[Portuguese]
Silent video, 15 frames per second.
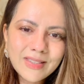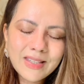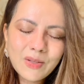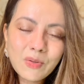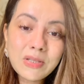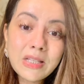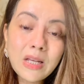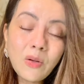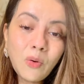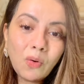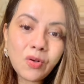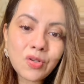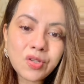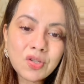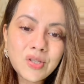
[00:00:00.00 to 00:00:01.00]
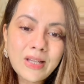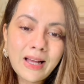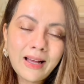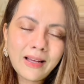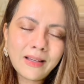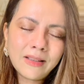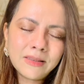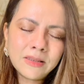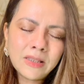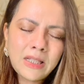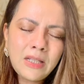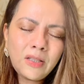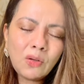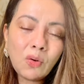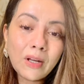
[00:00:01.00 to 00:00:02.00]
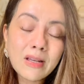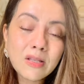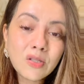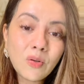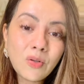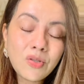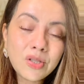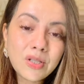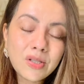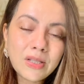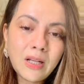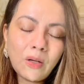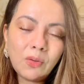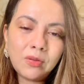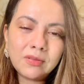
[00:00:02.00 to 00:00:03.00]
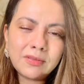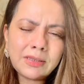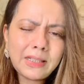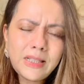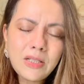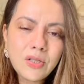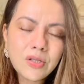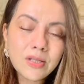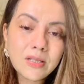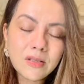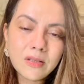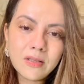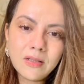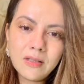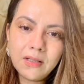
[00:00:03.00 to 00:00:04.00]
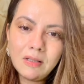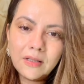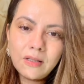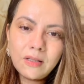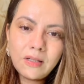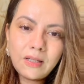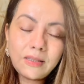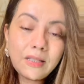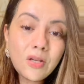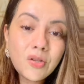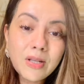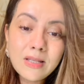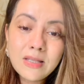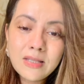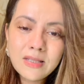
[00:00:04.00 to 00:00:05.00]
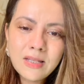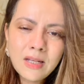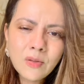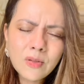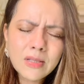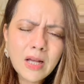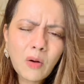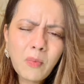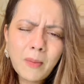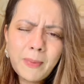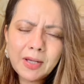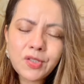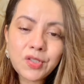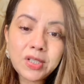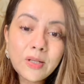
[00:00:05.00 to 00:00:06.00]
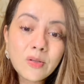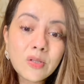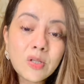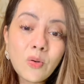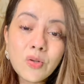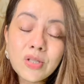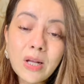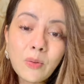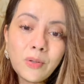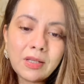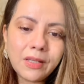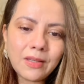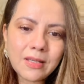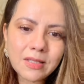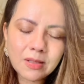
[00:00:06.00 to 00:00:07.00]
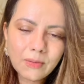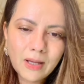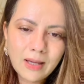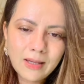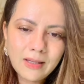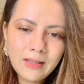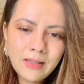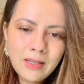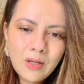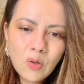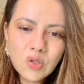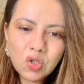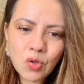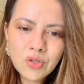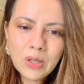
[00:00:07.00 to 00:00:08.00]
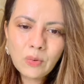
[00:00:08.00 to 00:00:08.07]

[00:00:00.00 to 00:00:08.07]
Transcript: O Senhor hoje está indo em corações que estão tristes, entristecidos, há uma batida. O Senhor está curando esse lugar. O Senhor está